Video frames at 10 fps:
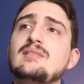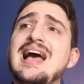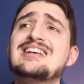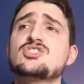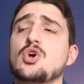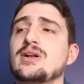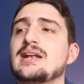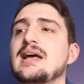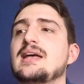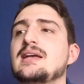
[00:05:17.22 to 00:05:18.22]
a
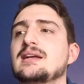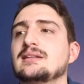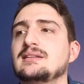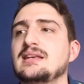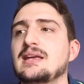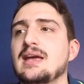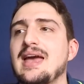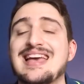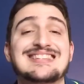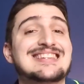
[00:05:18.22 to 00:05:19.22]
Son di
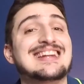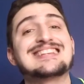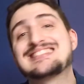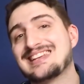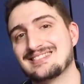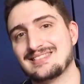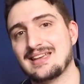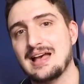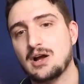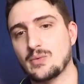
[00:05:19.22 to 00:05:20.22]
essere
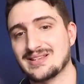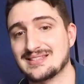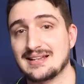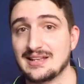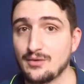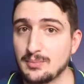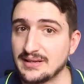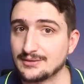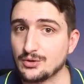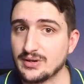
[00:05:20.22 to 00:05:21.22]
esente a questa leva
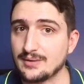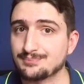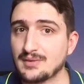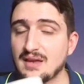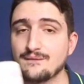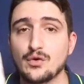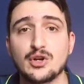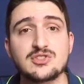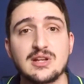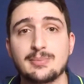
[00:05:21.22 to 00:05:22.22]
obbligatoria. Voi
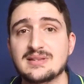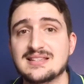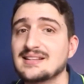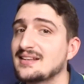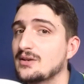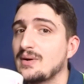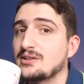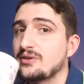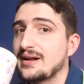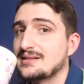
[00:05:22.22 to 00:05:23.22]
cosa ne pensate a
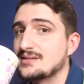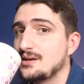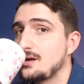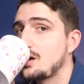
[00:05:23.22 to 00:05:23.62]
riguardo ragazzi?